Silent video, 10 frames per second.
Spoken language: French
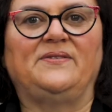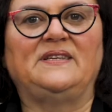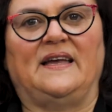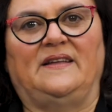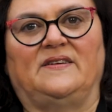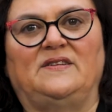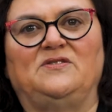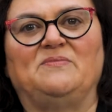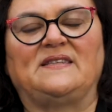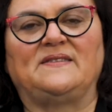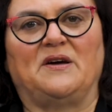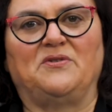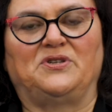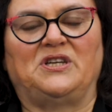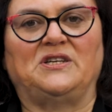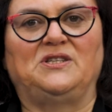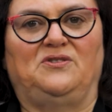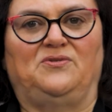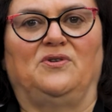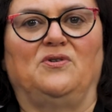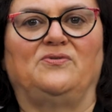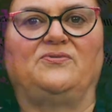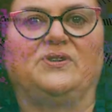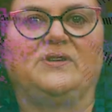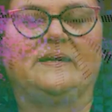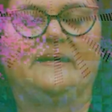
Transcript: directrice du master recherche d'études anglophones.